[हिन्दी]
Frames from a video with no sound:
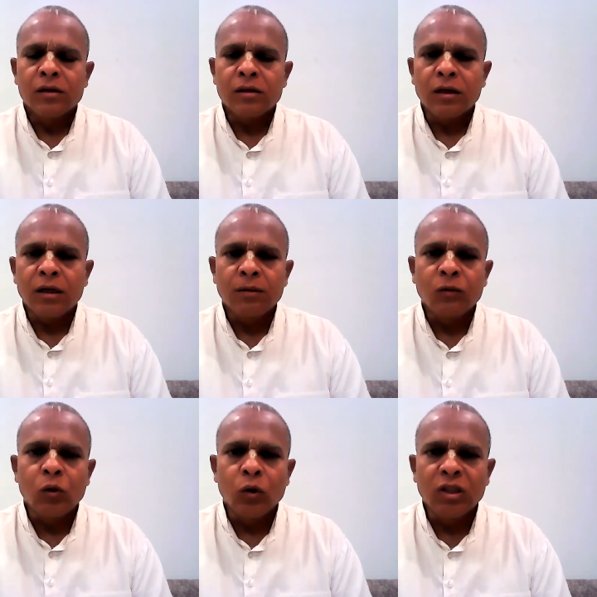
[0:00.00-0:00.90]
इसका
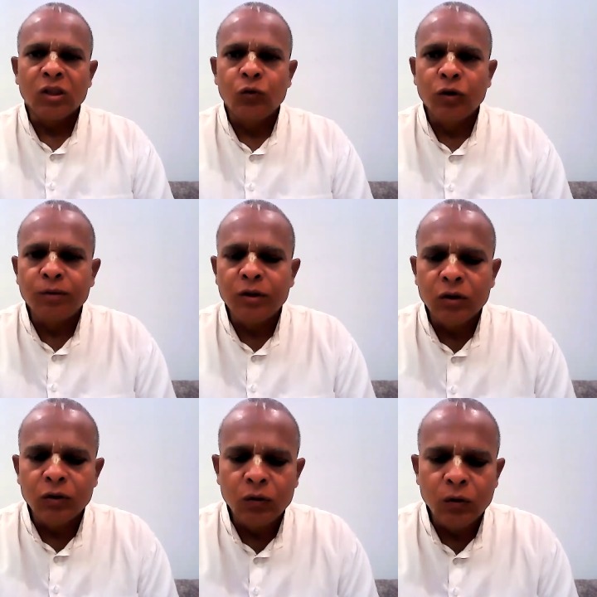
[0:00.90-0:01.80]
नाम कोलद्वीप द्वीप
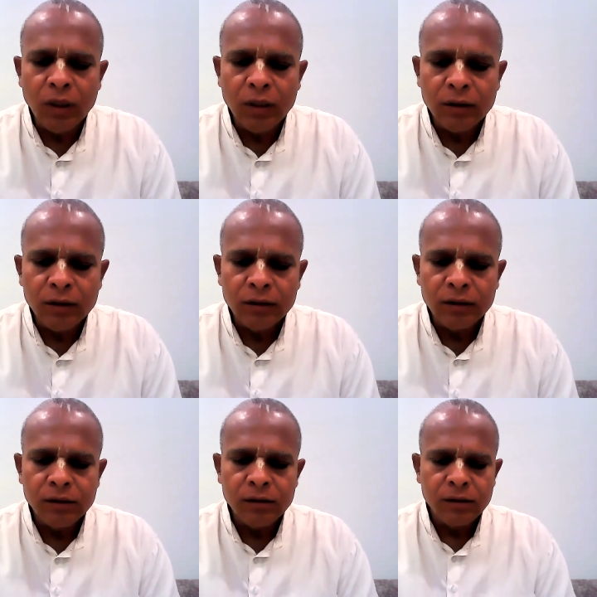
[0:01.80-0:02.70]
क्यों हुआ
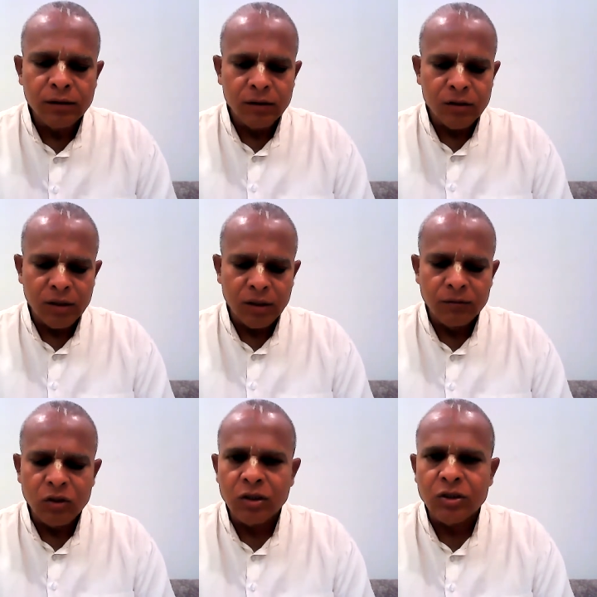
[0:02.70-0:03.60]
इसकी
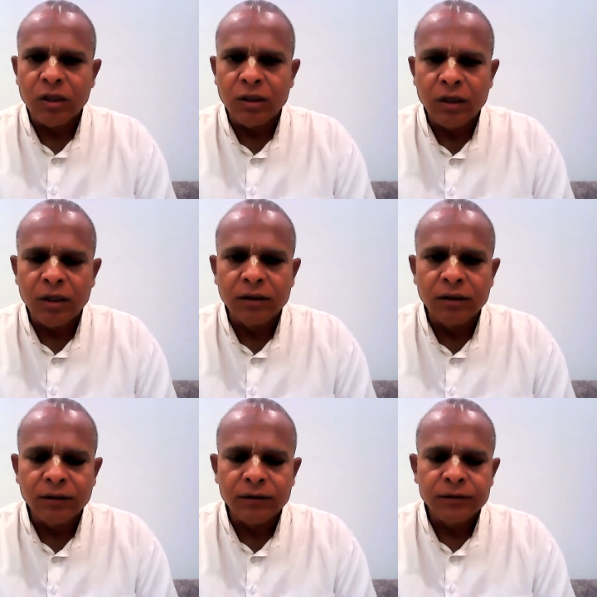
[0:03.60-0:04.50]
हम चर्चा कर
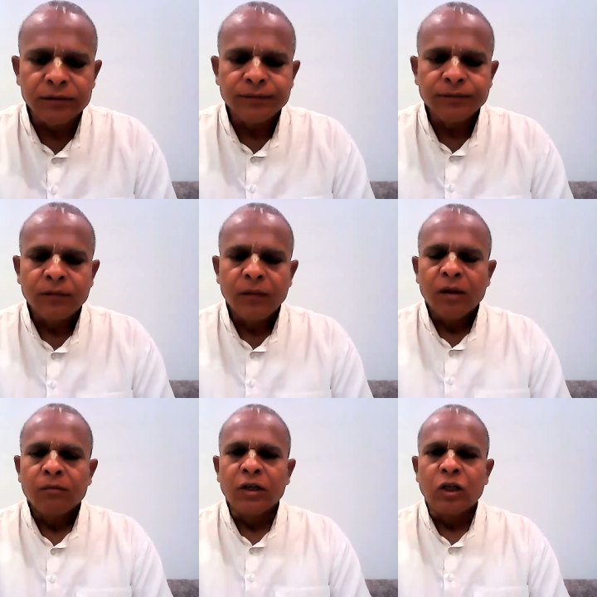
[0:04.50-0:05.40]
लेते हैं
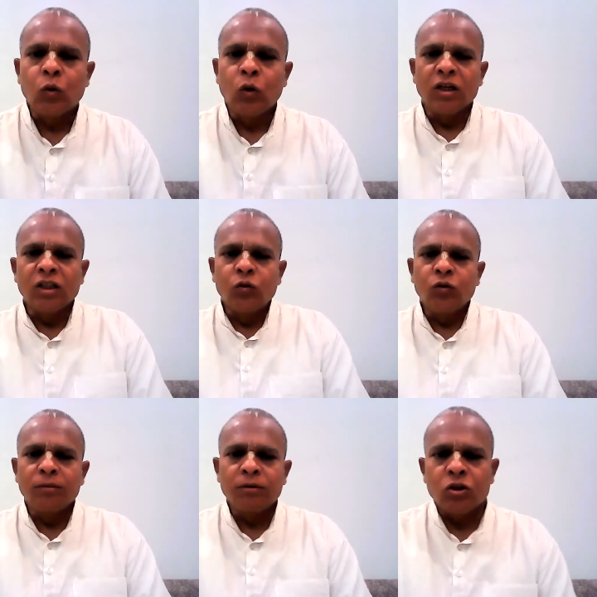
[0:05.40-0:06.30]
बट कोलत
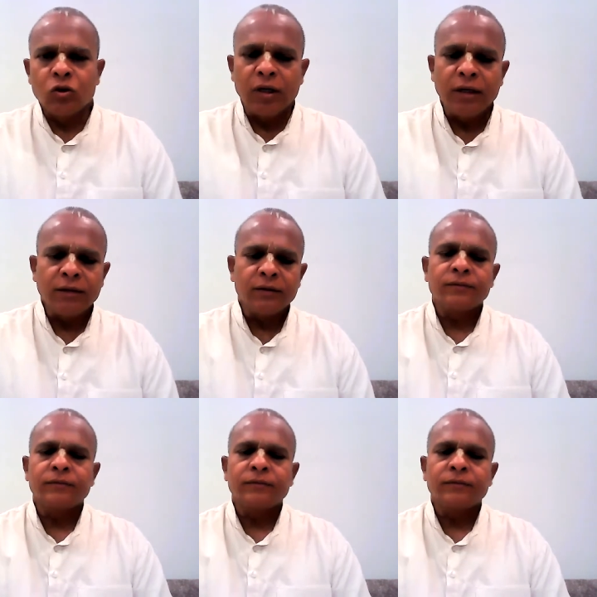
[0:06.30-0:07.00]
द्वीप जो है